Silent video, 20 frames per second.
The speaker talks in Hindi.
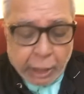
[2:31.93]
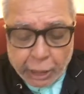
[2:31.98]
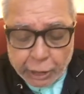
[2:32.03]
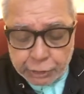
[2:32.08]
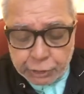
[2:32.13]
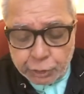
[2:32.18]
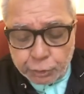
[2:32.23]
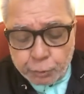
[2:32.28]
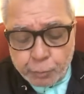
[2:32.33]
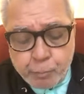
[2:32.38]

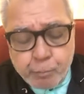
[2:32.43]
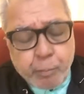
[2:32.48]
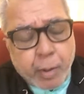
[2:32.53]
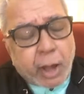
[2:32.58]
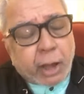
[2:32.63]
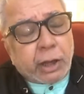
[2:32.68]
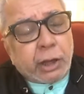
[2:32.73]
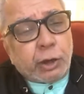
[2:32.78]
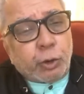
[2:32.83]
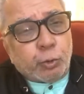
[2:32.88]
एक दिन तुम
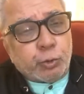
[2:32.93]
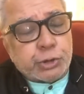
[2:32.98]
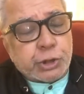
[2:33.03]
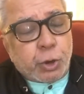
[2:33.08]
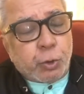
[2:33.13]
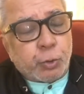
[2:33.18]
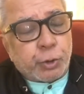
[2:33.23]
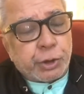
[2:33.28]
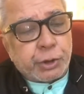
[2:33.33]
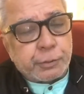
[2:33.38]
पागल हो
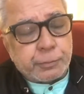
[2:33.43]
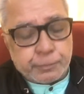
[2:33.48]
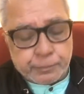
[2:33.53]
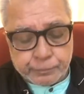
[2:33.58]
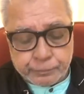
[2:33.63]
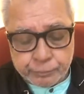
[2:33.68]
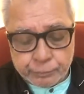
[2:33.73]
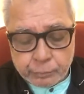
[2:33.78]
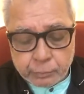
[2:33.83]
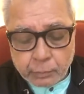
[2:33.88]

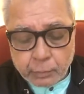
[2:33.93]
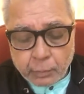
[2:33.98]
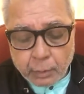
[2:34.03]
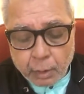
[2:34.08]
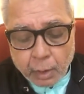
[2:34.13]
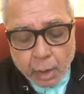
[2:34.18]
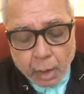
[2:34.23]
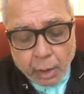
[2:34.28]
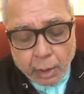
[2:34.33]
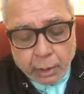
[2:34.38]

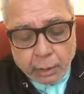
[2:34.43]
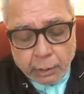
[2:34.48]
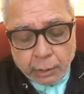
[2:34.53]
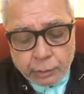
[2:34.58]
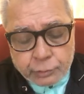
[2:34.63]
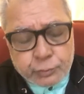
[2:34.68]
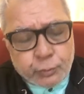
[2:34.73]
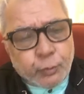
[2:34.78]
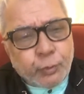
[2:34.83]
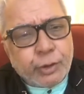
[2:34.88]
जाओगे
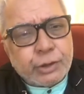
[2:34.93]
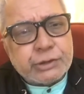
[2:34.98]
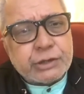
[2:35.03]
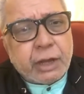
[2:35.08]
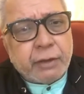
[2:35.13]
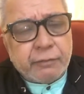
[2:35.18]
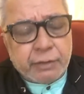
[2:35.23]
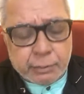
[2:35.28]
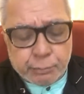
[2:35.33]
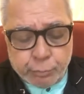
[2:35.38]
ये सुनकर
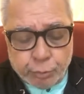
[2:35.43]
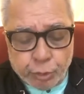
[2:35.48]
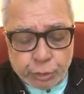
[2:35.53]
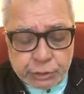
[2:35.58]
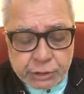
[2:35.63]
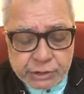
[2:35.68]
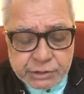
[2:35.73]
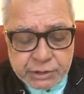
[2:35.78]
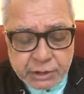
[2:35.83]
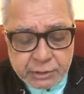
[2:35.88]
जावेद
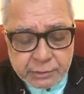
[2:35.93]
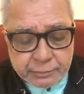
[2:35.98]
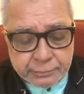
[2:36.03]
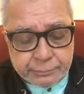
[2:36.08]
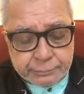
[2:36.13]
बहुत हंसा